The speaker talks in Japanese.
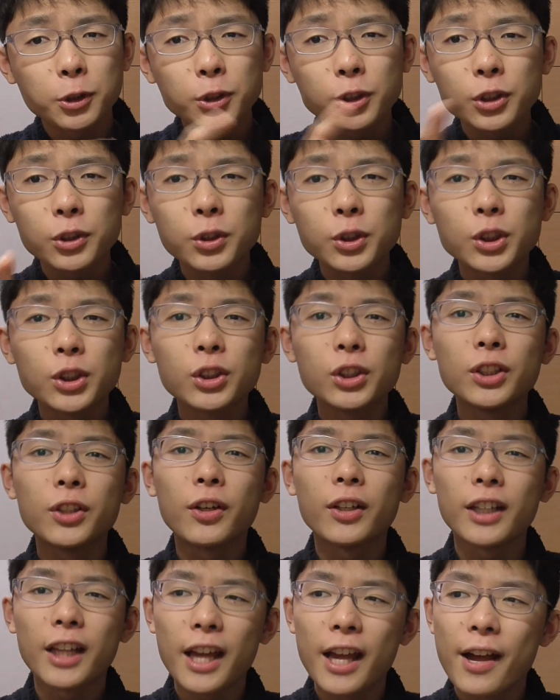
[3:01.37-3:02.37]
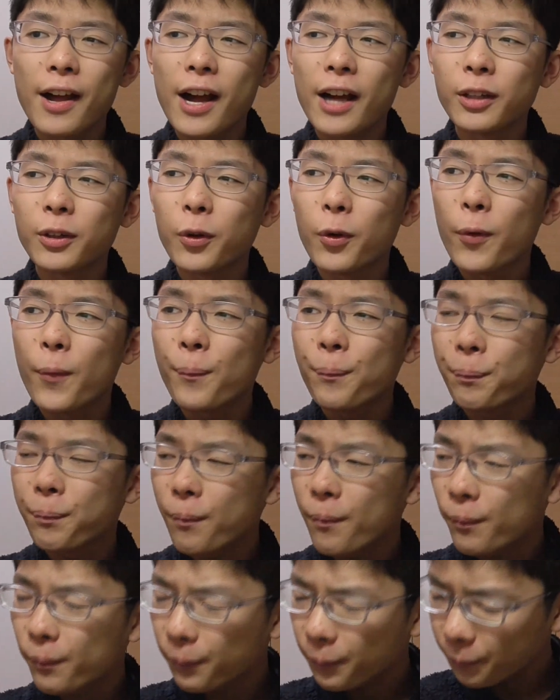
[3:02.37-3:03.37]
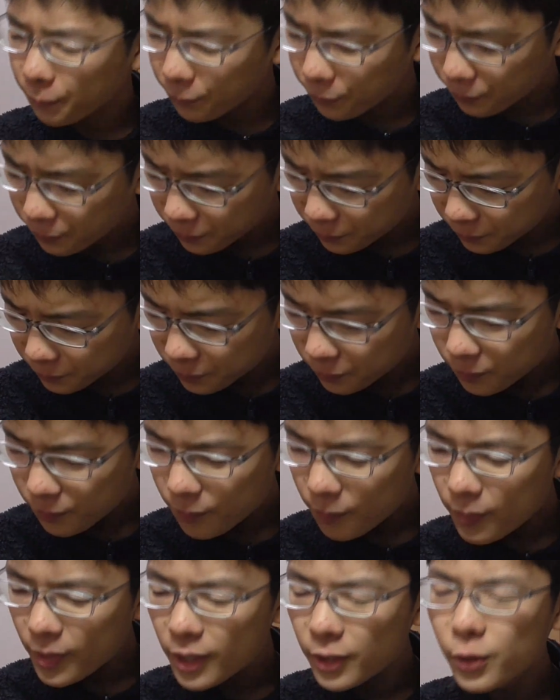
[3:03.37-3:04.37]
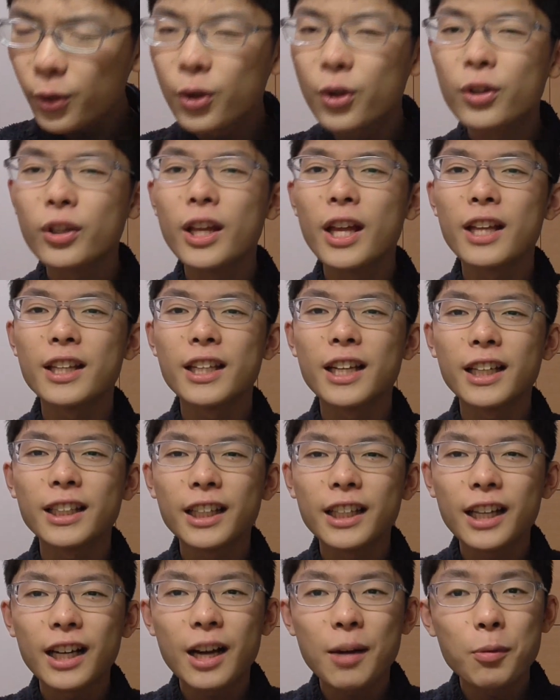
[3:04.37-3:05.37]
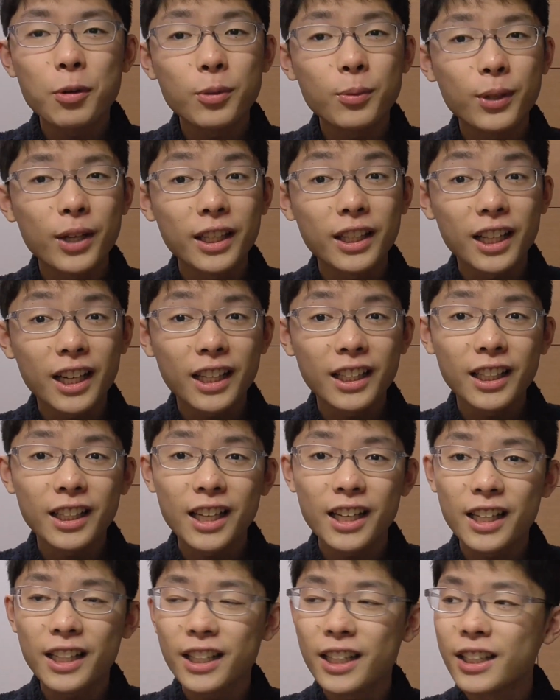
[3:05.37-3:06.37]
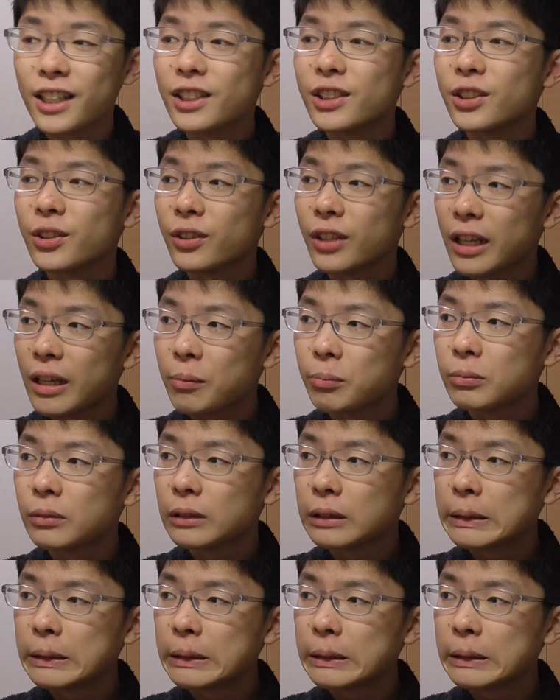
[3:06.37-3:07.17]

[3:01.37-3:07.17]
卒業するにはね、あの、そういうね、苦手な科目もやっていかなきゃいけないんですよね。